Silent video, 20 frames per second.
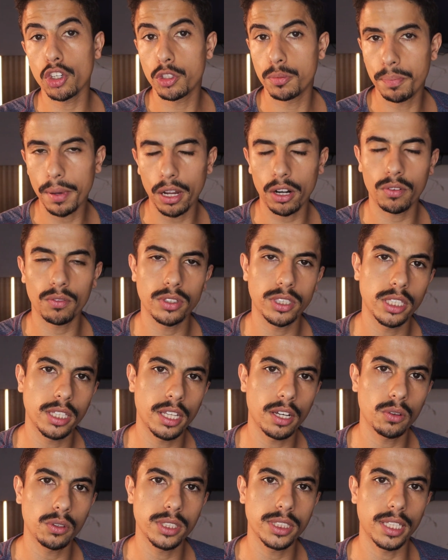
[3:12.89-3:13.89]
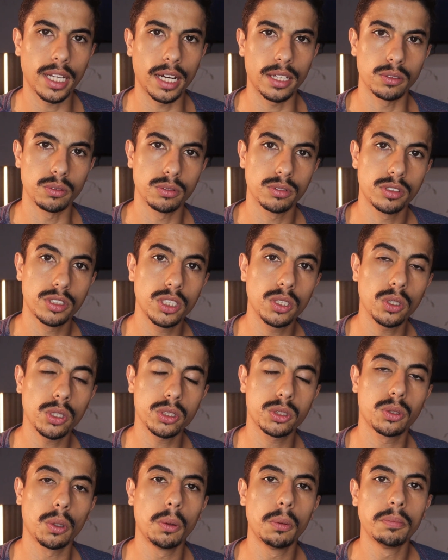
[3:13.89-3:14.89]
eu espero que você tenha gostado. Se
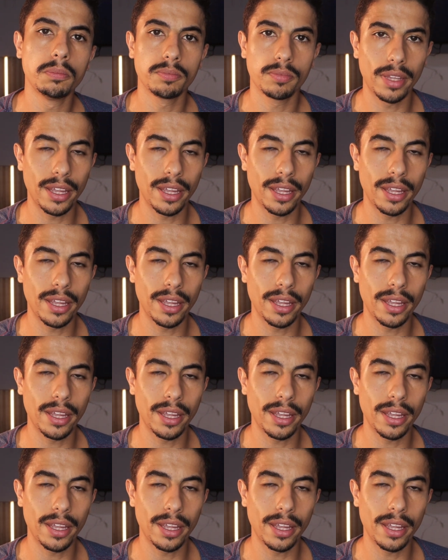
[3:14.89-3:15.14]
gostou,